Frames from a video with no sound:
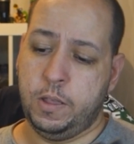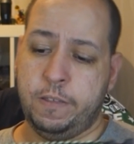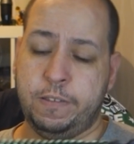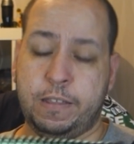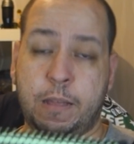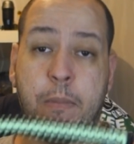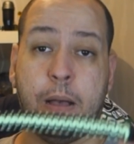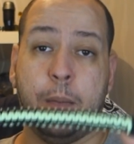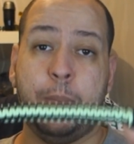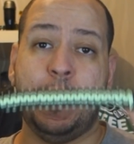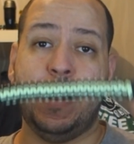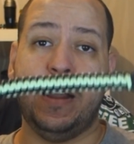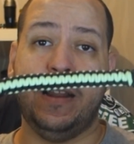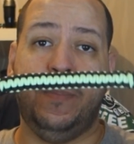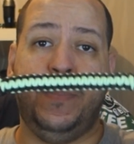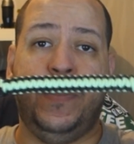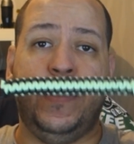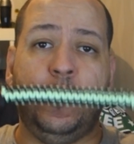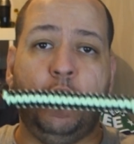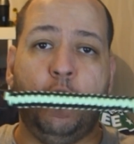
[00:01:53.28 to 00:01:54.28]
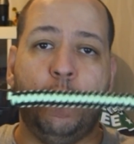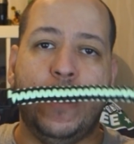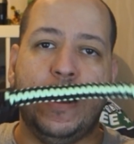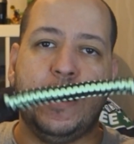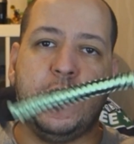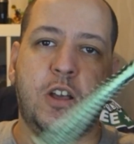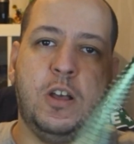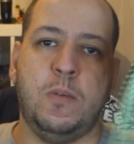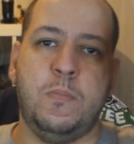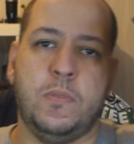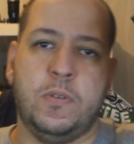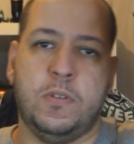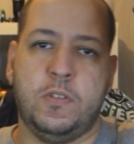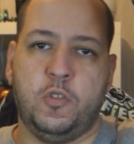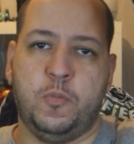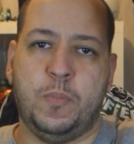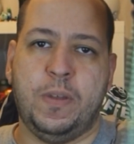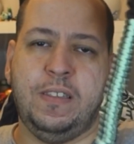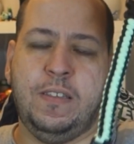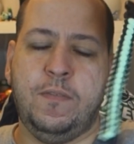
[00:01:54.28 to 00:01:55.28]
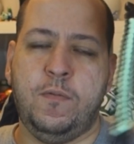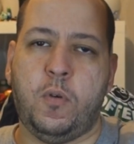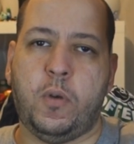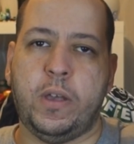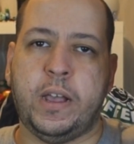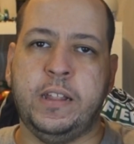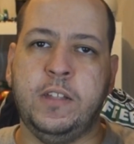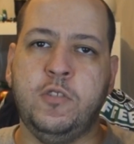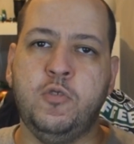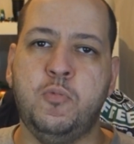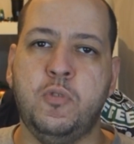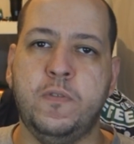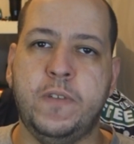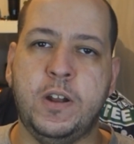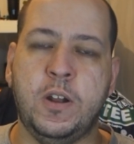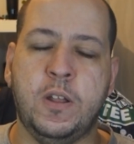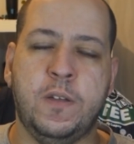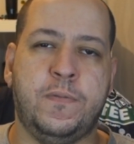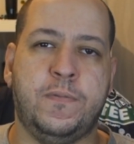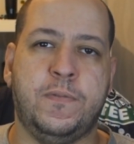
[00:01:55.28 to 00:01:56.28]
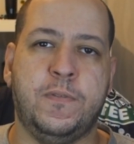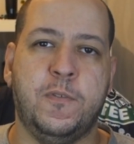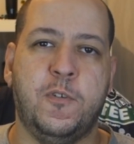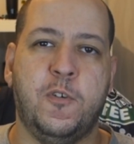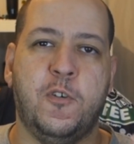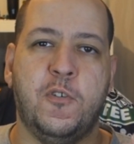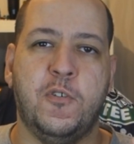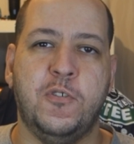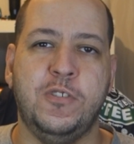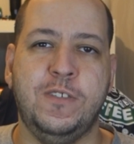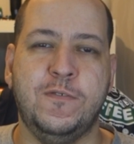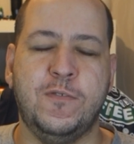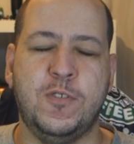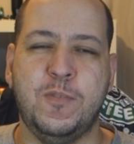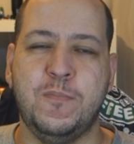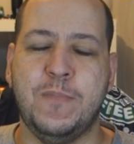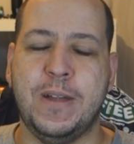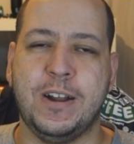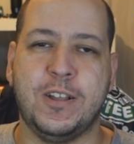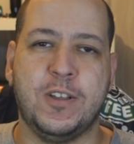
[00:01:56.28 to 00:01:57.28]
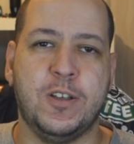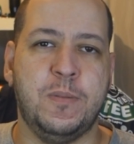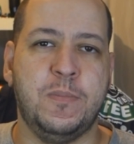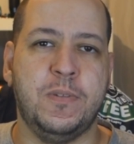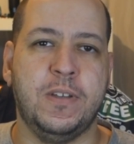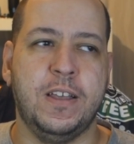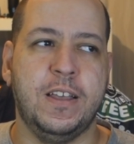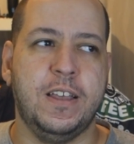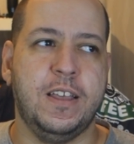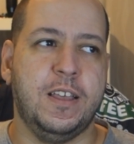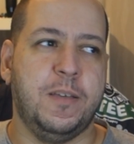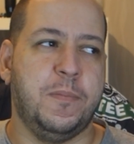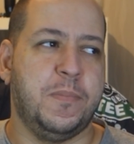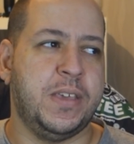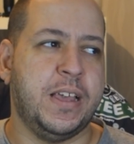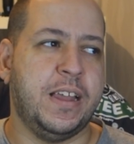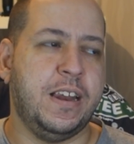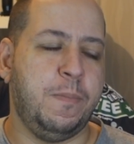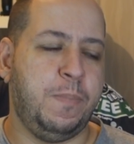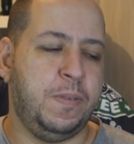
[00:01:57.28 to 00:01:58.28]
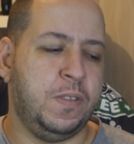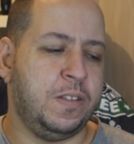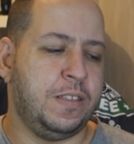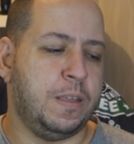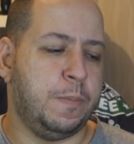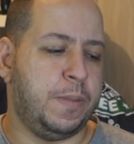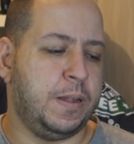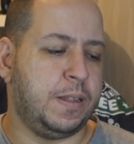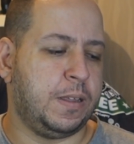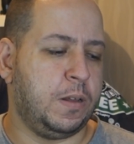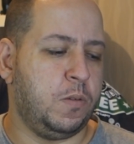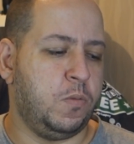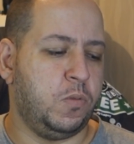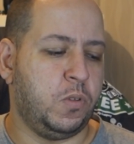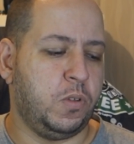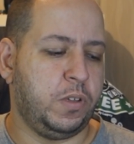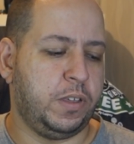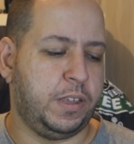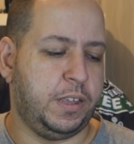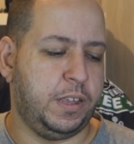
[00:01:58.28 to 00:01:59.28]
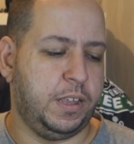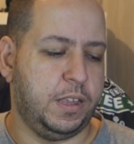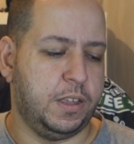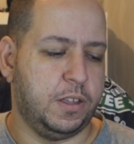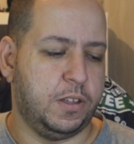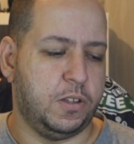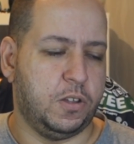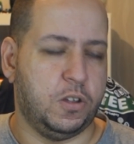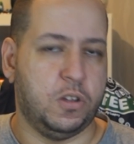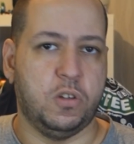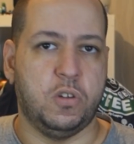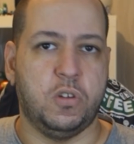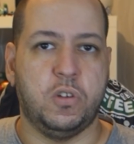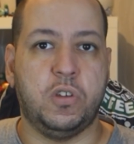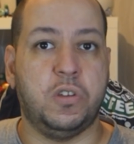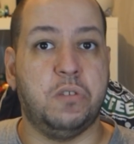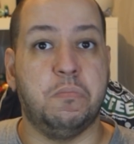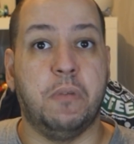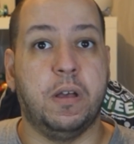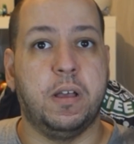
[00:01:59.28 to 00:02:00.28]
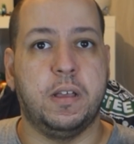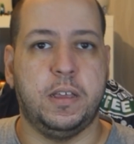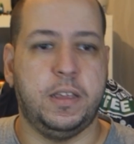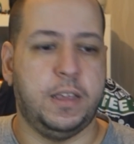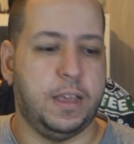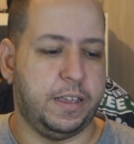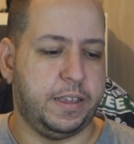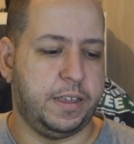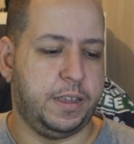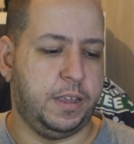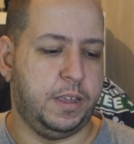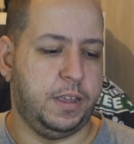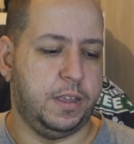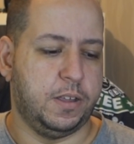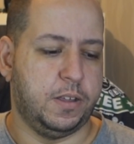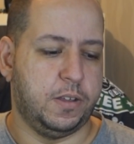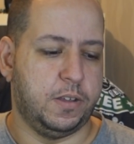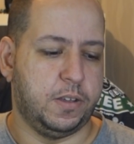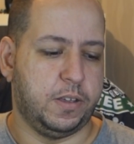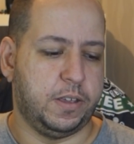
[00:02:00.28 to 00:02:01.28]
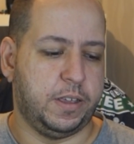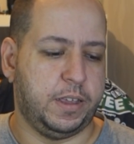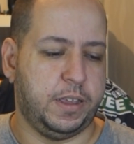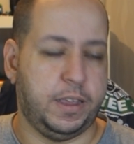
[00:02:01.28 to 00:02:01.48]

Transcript: Ça me rappelle un épisode de Malcolm. Je sais pas si vous regardez W9 euh, au niveau de Malcolm. Il y a un épisode il n'y a pas très longtemps qui, euh, bah, qui, a, qui, euh,